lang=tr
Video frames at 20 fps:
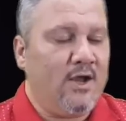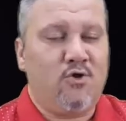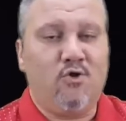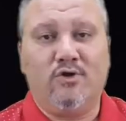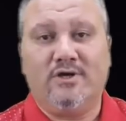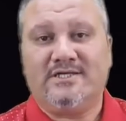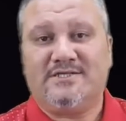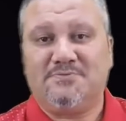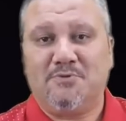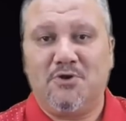
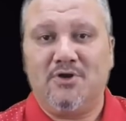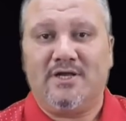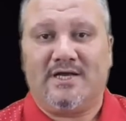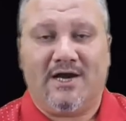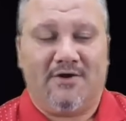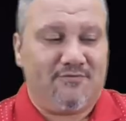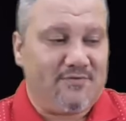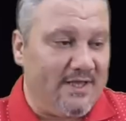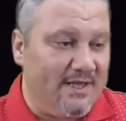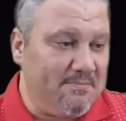Konyaspor
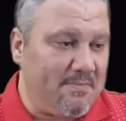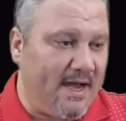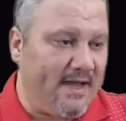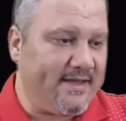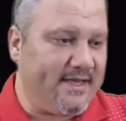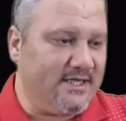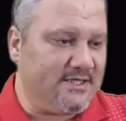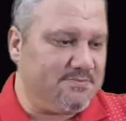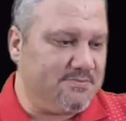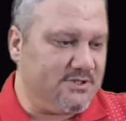ilk haftayı
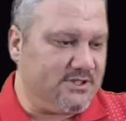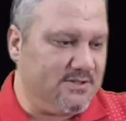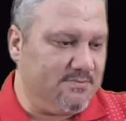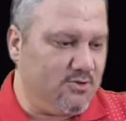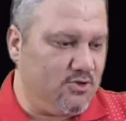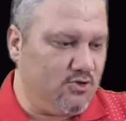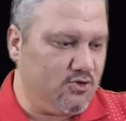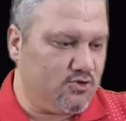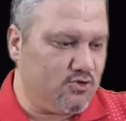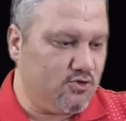bay
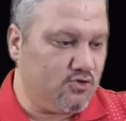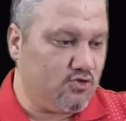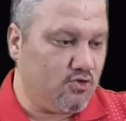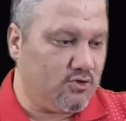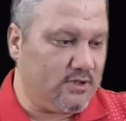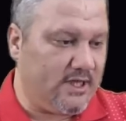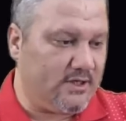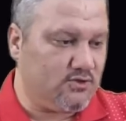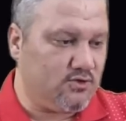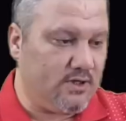geçmişti biliyorsunuz.
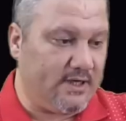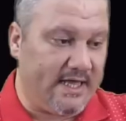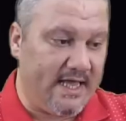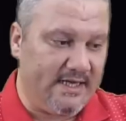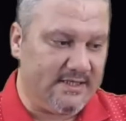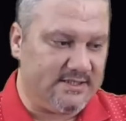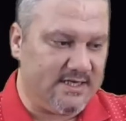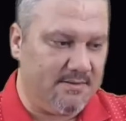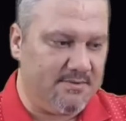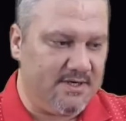Ondan sonra
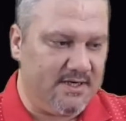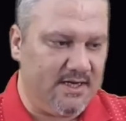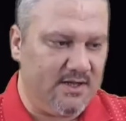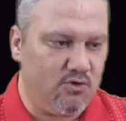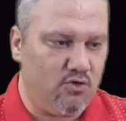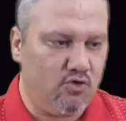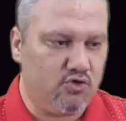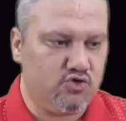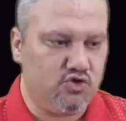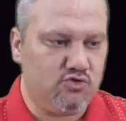Gençler Birliği
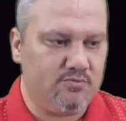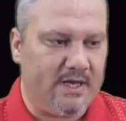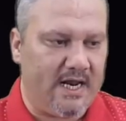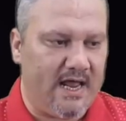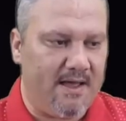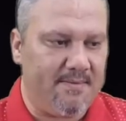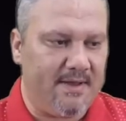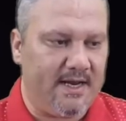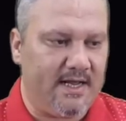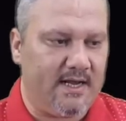ile golsüz
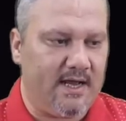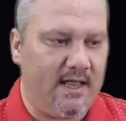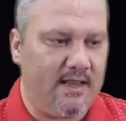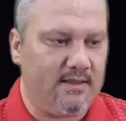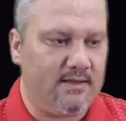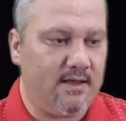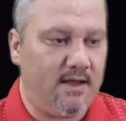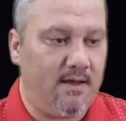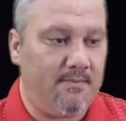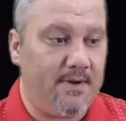berabere
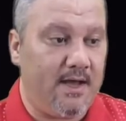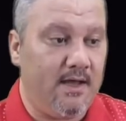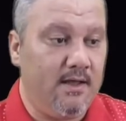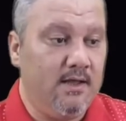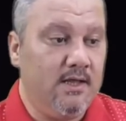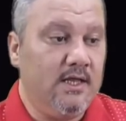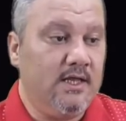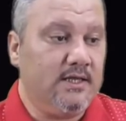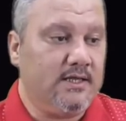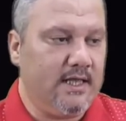kaldı ama
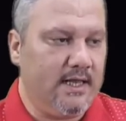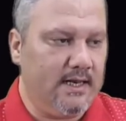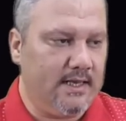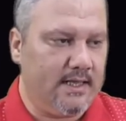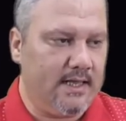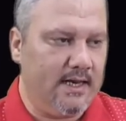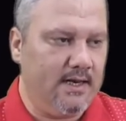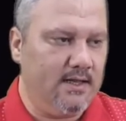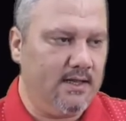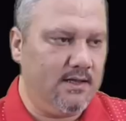
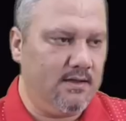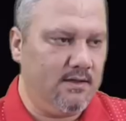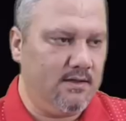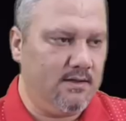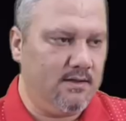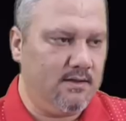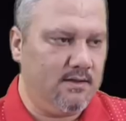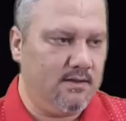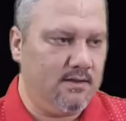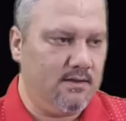tehlikeli
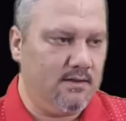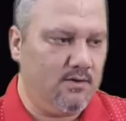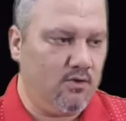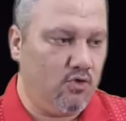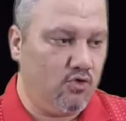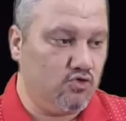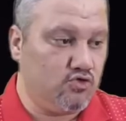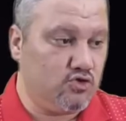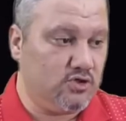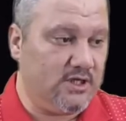e,
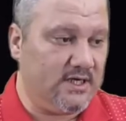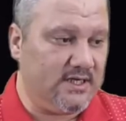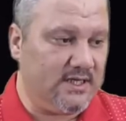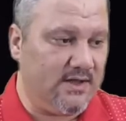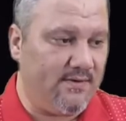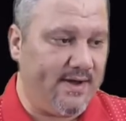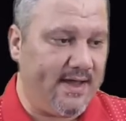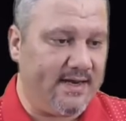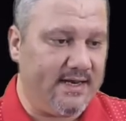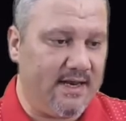oyuncuları
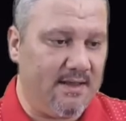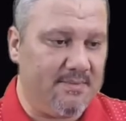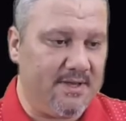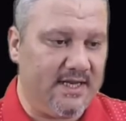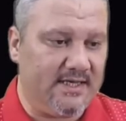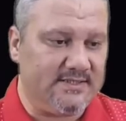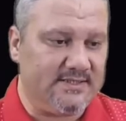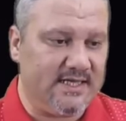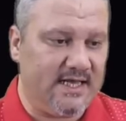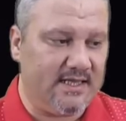da var. Yine
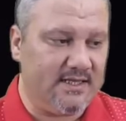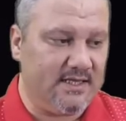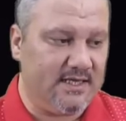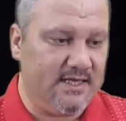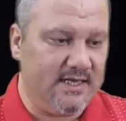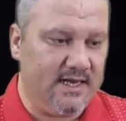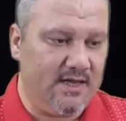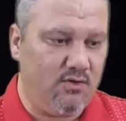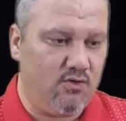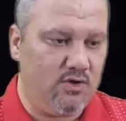biraz daha
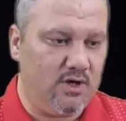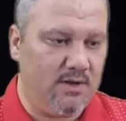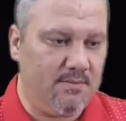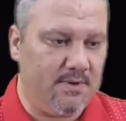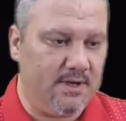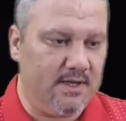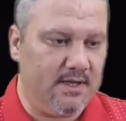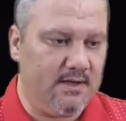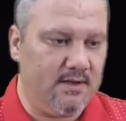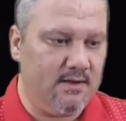dikine
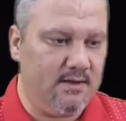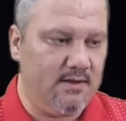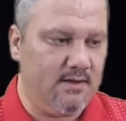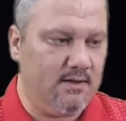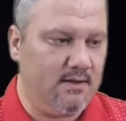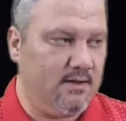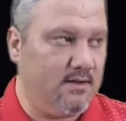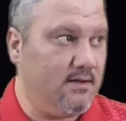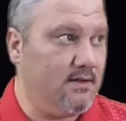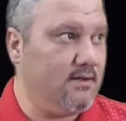oynamayı e,
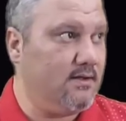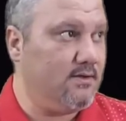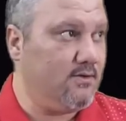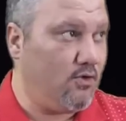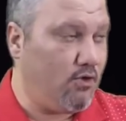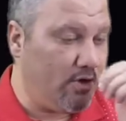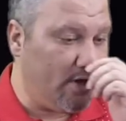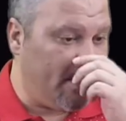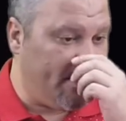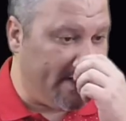
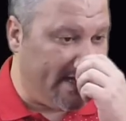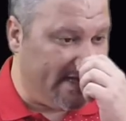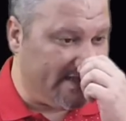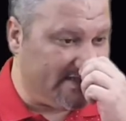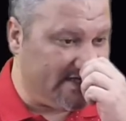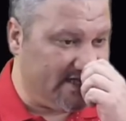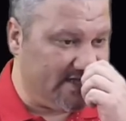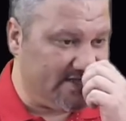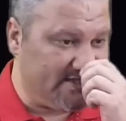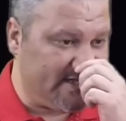
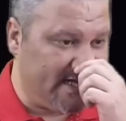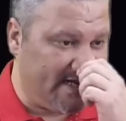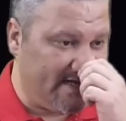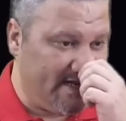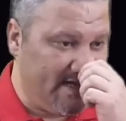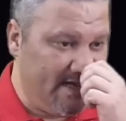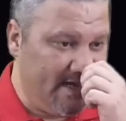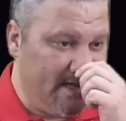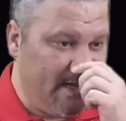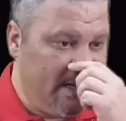oynamaya
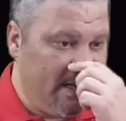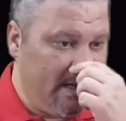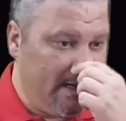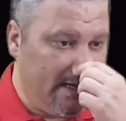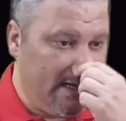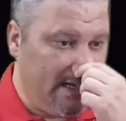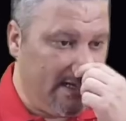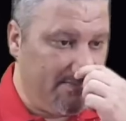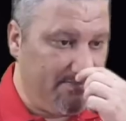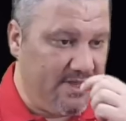çalışan
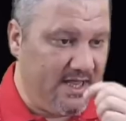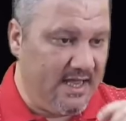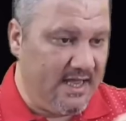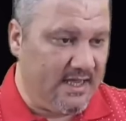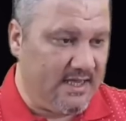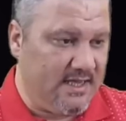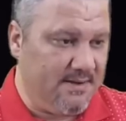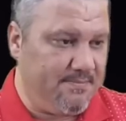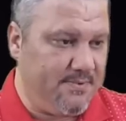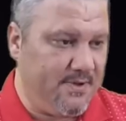e, bir
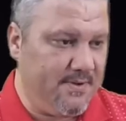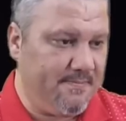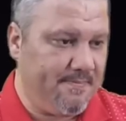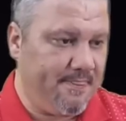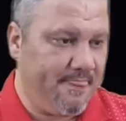ekip